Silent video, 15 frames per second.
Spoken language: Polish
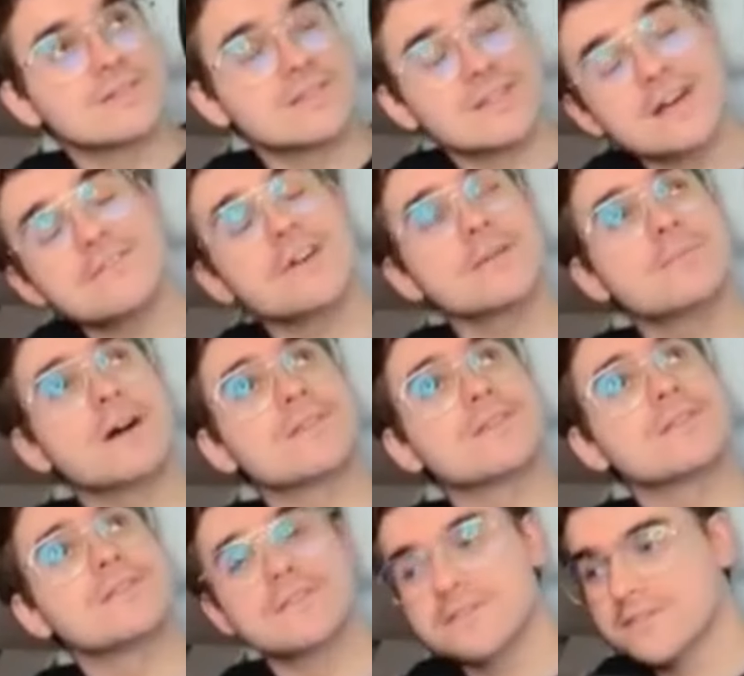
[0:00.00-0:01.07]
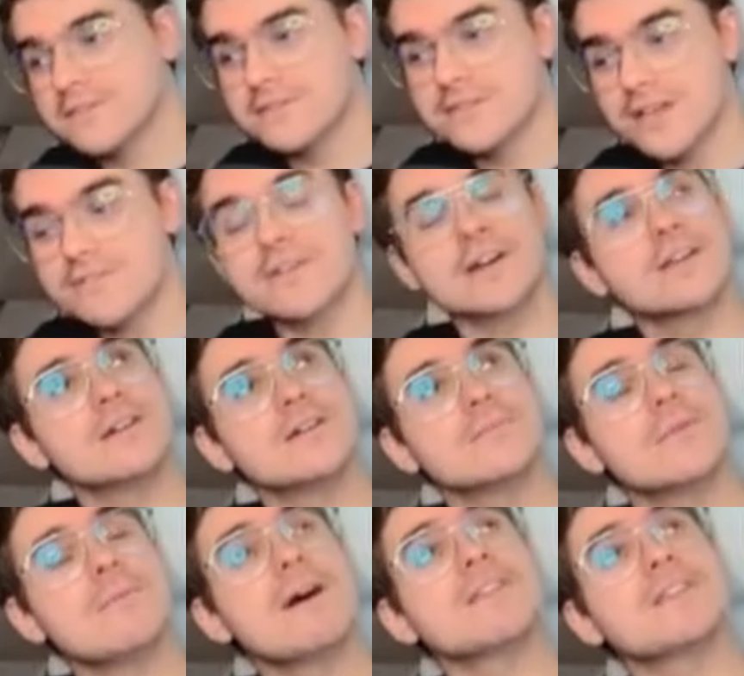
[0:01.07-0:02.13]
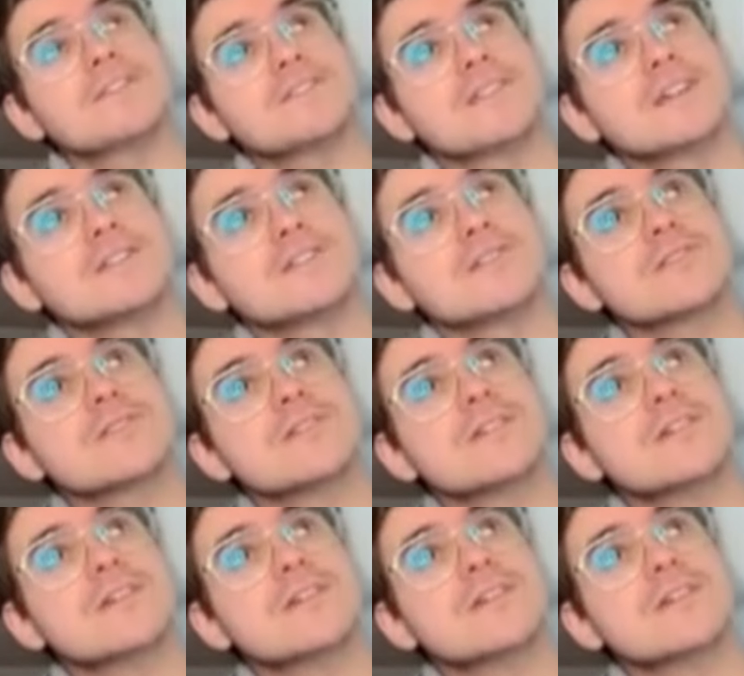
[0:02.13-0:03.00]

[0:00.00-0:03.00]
Dawaj, ban. Dawaj, bo bana dostaniesz.